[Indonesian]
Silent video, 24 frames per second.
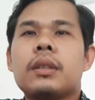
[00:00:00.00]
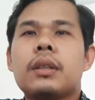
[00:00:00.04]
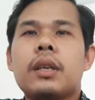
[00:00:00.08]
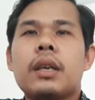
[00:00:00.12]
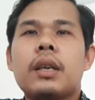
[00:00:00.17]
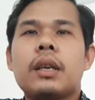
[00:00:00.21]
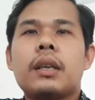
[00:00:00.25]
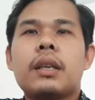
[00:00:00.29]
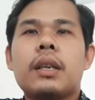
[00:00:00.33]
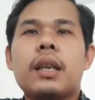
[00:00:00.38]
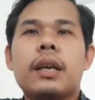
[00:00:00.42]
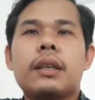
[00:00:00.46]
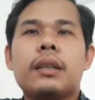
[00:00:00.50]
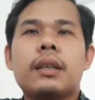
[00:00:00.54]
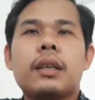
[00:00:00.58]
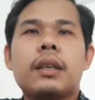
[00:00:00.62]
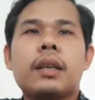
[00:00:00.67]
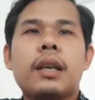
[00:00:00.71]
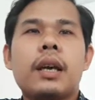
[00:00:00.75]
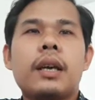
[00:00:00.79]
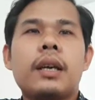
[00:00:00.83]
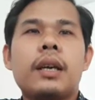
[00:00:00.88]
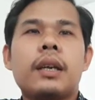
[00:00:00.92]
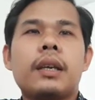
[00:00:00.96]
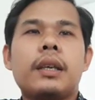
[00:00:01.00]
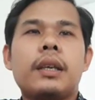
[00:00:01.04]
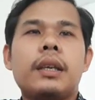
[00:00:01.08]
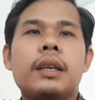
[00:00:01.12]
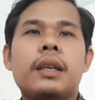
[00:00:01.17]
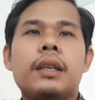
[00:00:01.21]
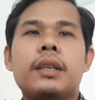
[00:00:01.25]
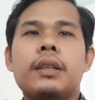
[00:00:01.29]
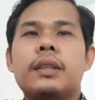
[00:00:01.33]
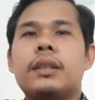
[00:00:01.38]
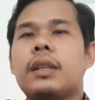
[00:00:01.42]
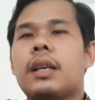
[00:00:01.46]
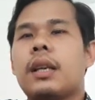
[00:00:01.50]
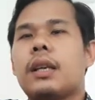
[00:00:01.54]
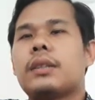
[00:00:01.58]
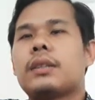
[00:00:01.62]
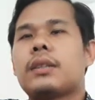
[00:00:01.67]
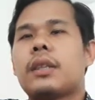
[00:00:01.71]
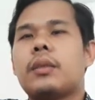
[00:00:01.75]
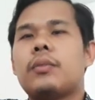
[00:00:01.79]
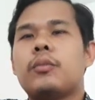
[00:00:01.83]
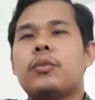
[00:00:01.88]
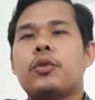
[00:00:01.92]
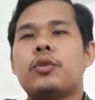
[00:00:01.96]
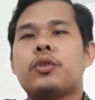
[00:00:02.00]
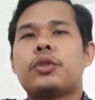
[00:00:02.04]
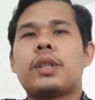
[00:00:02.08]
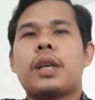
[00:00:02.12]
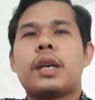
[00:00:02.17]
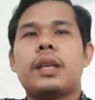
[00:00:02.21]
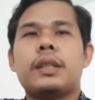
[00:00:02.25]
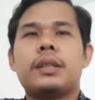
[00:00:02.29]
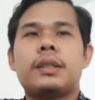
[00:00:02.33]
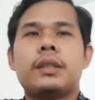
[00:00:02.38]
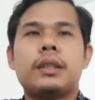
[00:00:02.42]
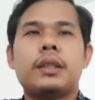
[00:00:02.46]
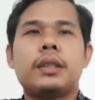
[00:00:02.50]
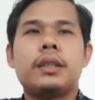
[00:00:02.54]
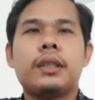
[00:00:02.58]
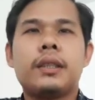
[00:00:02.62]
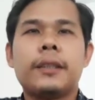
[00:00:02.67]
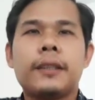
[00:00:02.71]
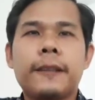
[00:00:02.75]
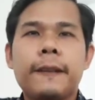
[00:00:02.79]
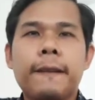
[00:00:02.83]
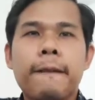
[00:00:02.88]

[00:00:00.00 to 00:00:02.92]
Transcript: yang kelihatanlah yang ingin dijelaskan Musa di sini.